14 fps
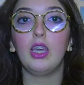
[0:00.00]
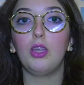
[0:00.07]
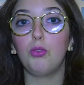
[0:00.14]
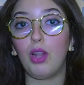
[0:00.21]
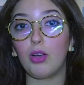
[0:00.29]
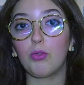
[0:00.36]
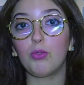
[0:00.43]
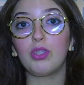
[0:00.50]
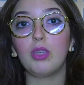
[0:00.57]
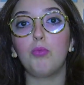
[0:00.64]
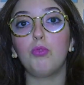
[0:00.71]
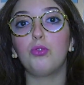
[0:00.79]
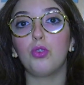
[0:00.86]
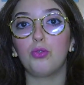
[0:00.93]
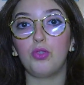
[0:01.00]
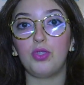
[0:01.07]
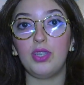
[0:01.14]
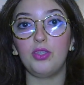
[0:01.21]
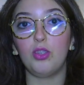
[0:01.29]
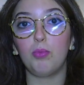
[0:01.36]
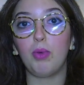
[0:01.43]
et de la contribution de
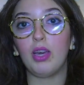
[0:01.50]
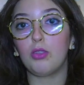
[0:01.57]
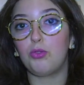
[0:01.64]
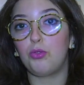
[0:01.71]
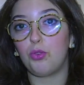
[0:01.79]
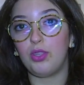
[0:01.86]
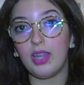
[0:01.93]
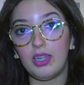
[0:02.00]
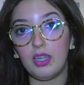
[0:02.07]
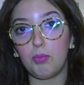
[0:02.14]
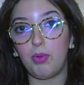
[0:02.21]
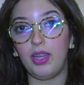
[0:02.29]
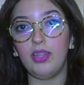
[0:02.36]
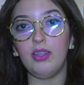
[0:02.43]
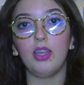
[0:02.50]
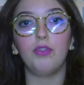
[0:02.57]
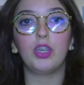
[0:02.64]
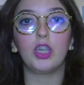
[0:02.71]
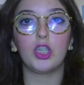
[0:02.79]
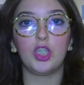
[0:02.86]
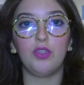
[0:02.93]
Season Brand sur une année pleine,
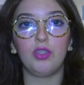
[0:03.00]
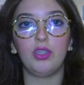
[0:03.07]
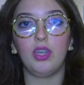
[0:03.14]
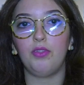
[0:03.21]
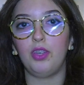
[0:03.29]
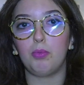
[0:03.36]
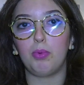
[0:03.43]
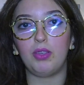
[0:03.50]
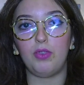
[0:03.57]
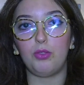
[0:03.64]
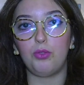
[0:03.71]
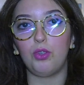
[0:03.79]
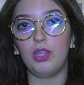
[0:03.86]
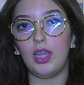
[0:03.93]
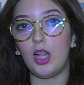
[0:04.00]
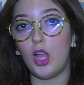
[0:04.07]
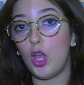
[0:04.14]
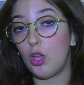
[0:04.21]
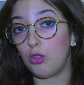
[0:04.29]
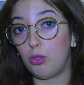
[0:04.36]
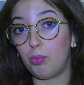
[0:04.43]
avec un chiffre d'affaires prévisionnel
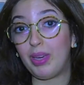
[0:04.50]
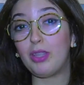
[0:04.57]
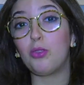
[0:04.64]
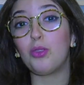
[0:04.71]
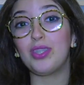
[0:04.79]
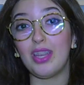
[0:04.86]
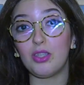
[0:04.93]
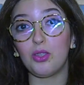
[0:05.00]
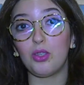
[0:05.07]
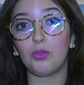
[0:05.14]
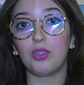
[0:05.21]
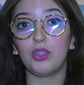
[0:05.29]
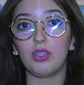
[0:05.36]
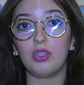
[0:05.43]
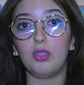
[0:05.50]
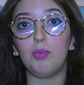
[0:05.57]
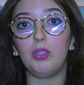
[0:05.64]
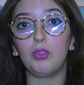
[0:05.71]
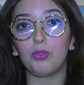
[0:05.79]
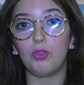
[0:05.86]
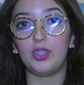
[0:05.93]
de près de 570
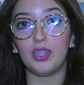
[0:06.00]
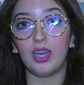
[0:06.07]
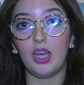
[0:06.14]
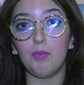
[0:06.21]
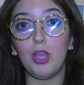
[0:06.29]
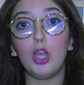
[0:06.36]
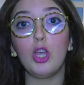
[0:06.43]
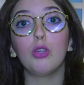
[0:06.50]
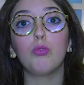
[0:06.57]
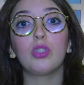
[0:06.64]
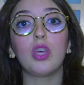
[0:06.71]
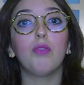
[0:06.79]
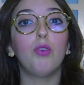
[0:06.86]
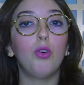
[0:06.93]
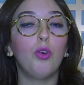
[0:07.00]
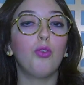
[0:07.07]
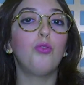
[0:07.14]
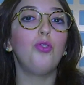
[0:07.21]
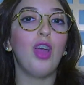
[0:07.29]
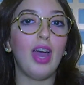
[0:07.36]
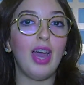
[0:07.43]
millions de dirhams, nous avons
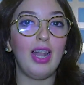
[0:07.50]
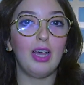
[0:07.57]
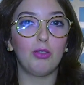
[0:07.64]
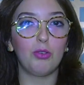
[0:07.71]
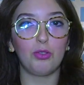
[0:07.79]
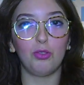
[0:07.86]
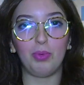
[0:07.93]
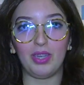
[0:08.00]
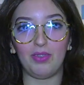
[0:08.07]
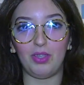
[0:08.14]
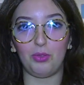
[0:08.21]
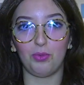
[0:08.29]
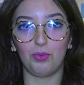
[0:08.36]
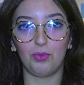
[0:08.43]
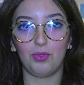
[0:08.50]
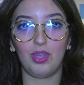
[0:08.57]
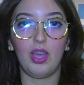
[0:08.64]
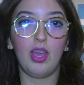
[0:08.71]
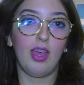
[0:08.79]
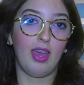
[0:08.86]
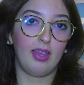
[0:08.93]
revu à la hausse nos prévisions.
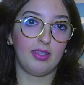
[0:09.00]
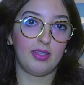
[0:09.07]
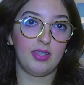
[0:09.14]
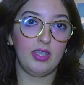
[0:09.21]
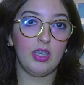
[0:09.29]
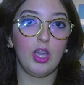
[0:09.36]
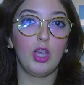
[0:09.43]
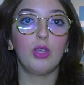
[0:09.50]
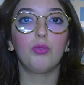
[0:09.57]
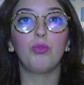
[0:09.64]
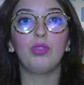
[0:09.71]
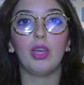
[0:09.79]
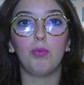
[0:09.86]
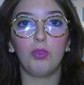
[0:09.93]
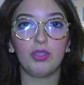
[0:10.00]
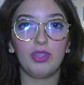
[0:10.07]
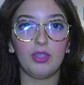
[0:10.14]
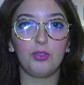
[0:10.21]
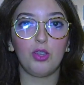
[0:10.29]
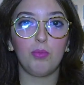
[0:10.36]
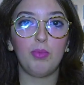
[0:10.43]
Ainsi, nous tablons
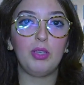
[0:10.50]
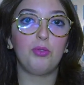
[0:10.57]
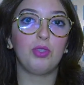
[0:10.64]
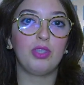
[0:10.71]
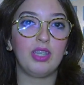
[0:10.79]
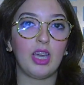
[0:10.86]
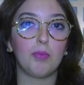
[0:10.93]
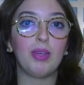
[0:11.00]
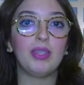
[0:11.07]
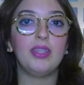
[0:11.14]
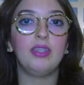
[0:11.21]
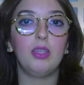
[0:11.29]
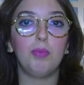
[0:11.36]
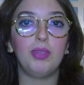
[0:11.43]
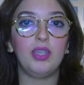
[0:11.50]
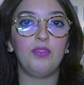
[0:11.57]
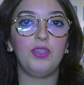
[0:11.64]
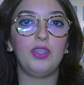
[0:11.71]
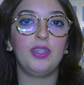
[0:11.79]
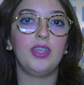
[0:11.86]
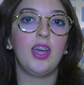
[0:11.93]
désormais sur des capacités
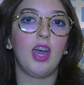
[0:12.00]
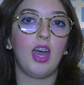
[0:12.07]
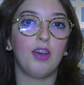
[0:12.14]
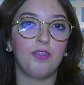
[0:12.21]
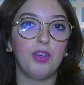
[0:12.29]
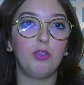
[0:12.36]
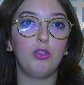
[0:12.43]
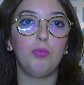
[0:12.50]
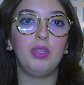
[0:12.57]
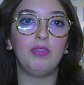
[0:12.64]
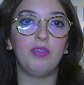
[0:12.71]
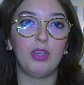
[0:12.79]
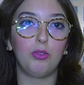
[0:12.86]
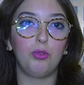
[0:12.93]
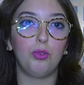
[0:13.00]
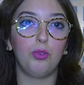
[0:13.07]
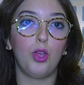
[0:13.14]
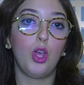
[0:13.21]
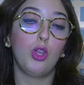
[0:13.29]
bénéficiaires à fin 2022